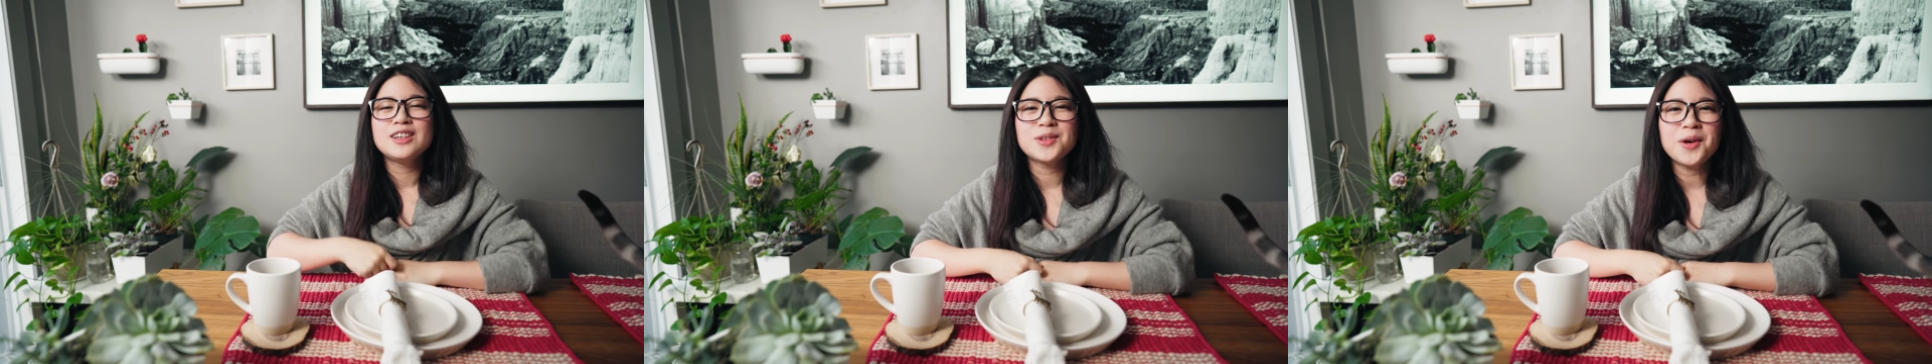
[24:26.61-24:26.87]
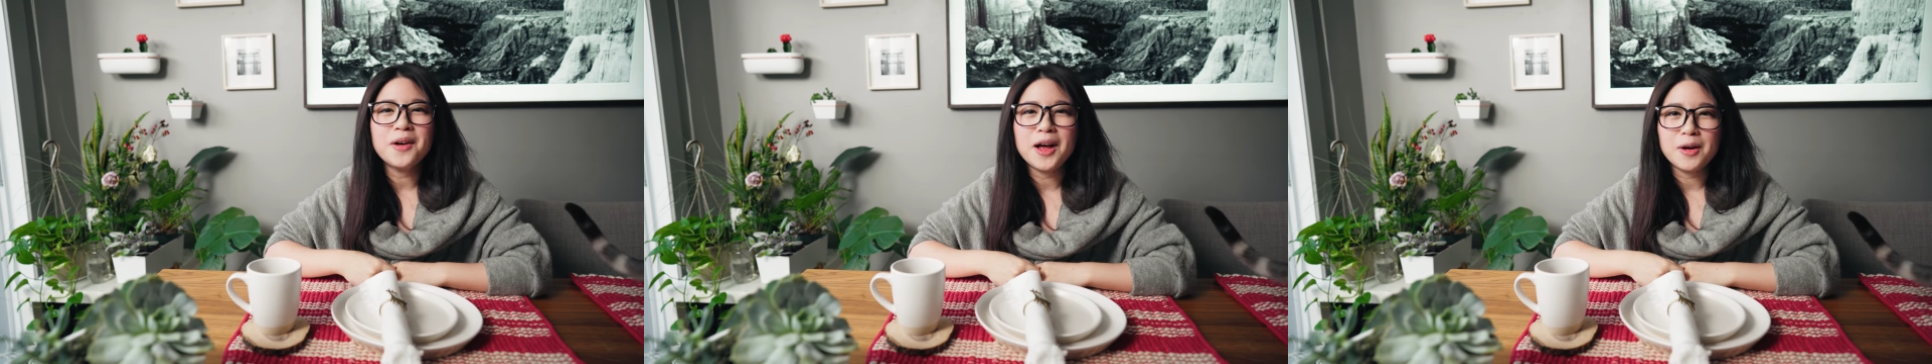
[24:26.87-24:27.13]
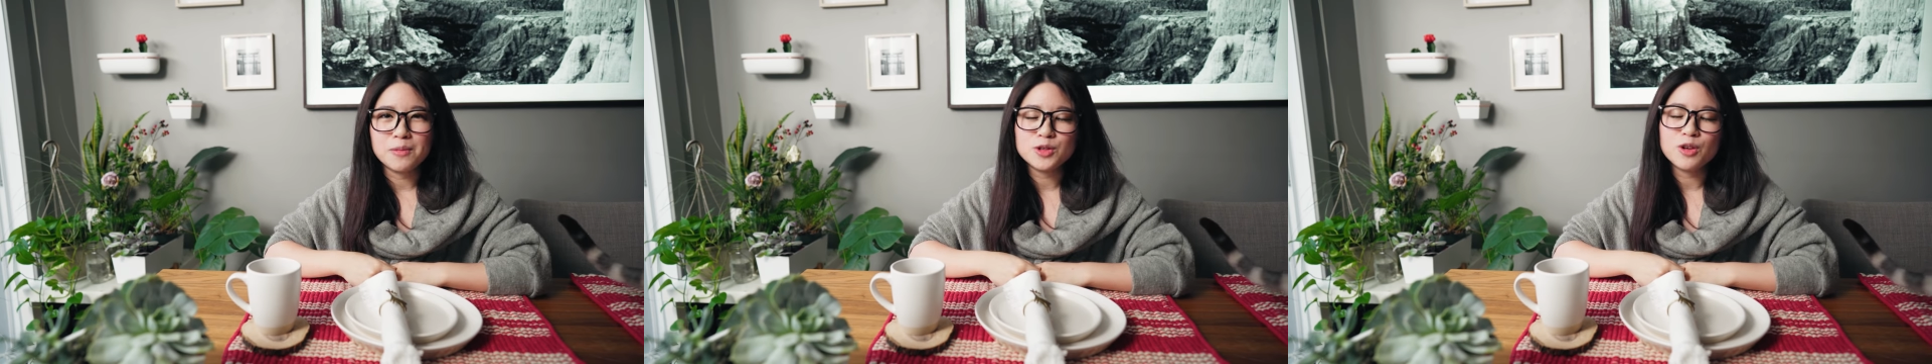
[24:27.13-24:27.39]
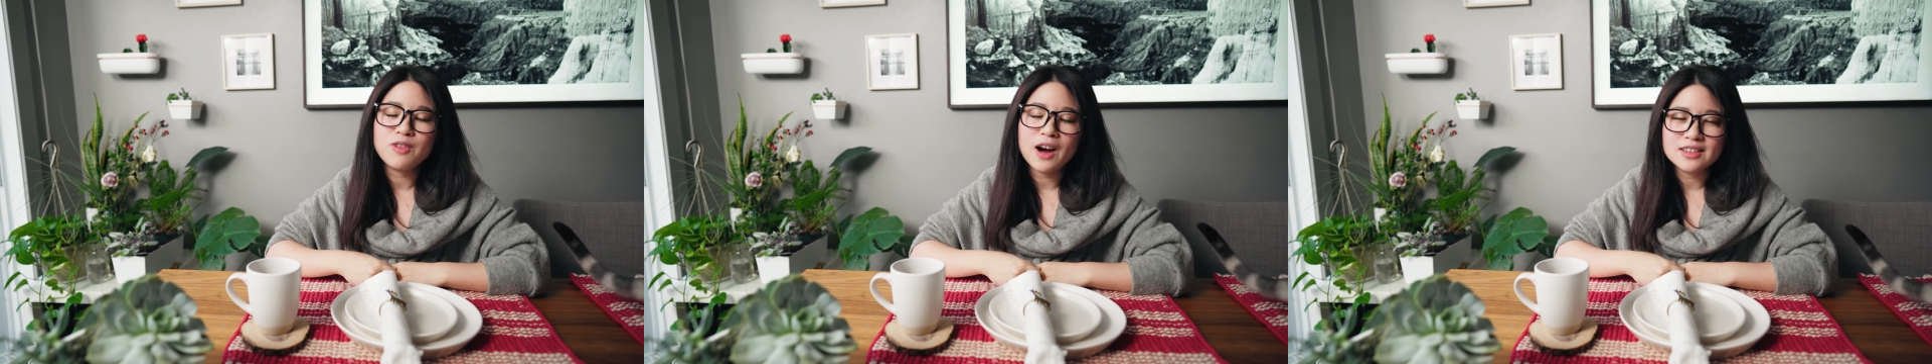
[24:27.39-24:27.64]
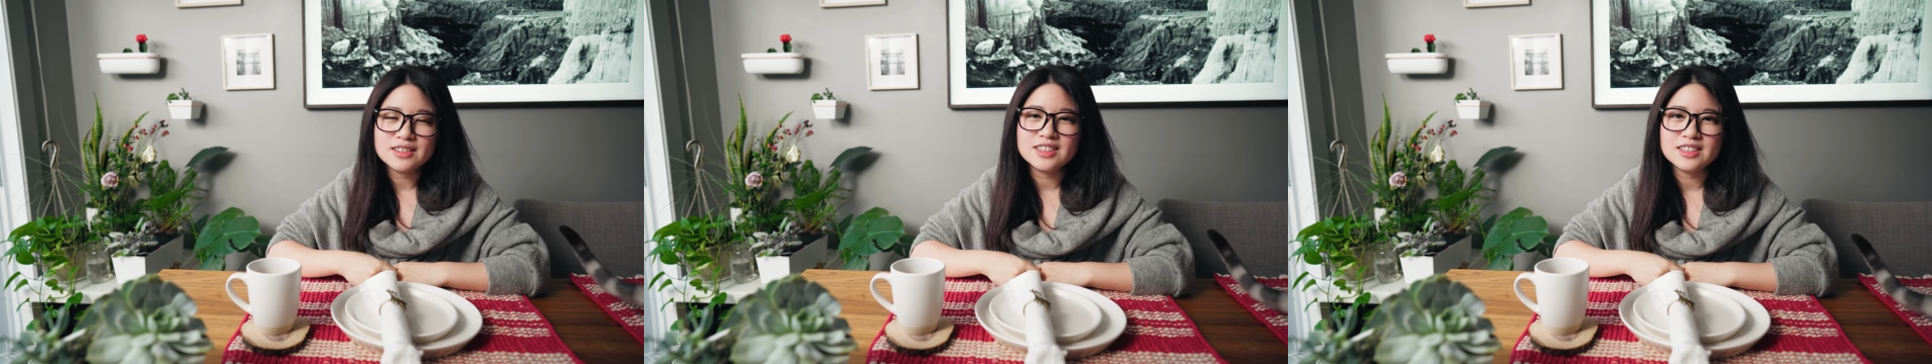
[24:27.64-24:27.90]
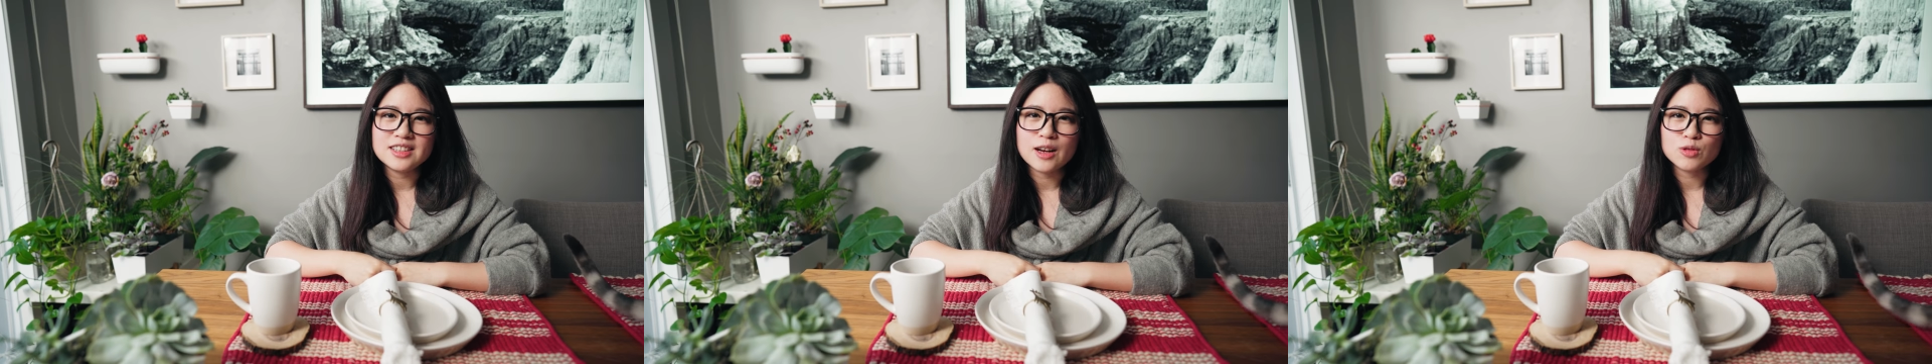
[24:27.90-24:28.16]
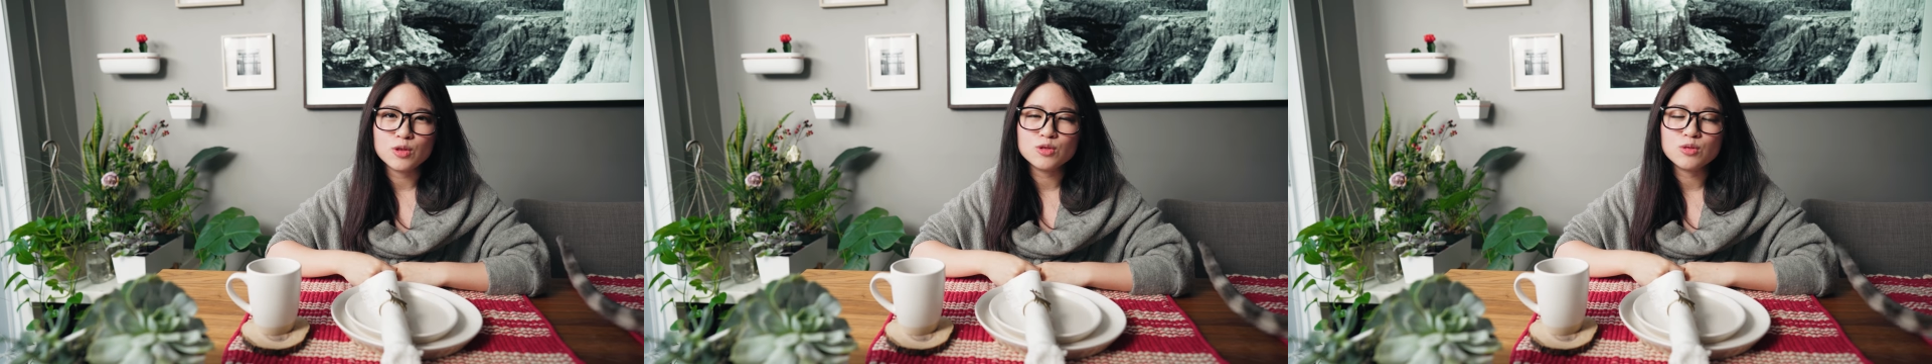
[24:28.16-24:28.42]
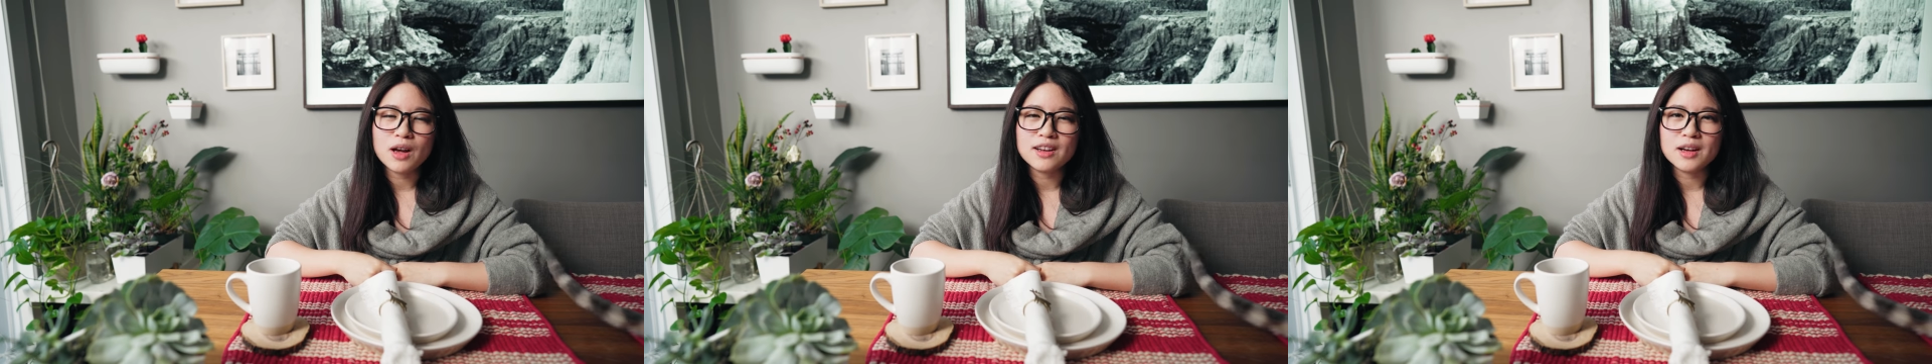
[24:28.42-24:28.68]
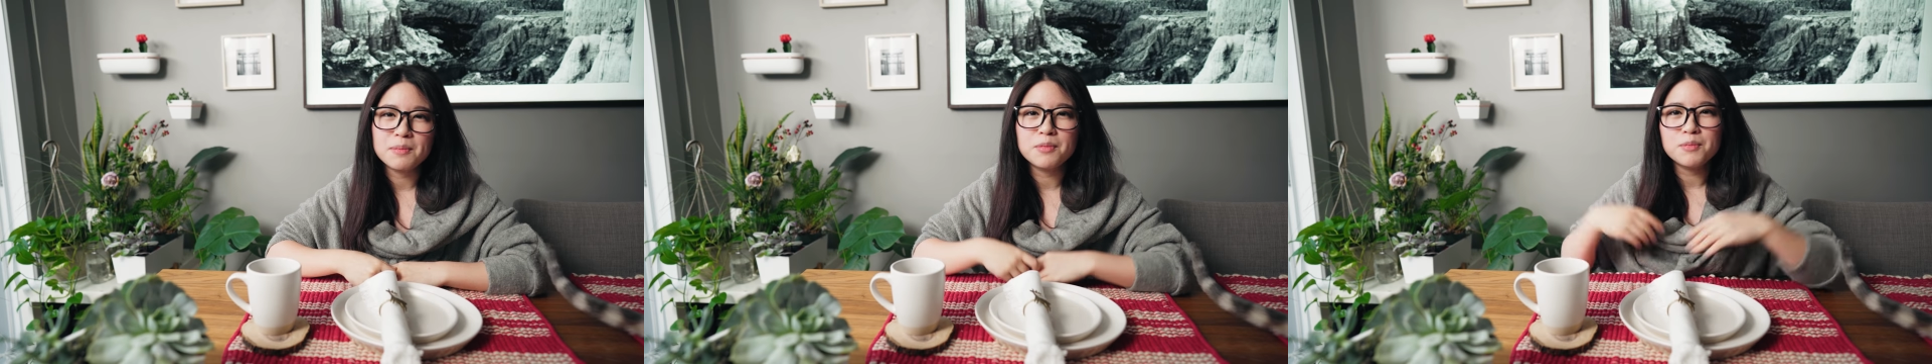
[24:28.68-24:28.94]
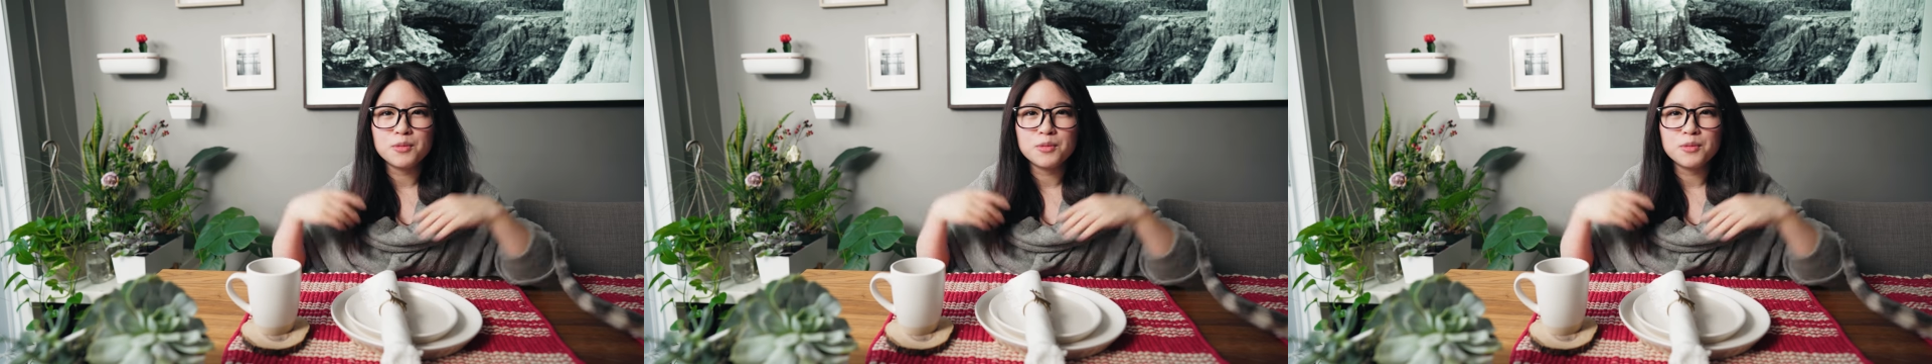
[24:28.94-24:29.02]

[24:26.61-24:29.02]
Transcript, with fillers: 所以后来我们就放弃，想说算了，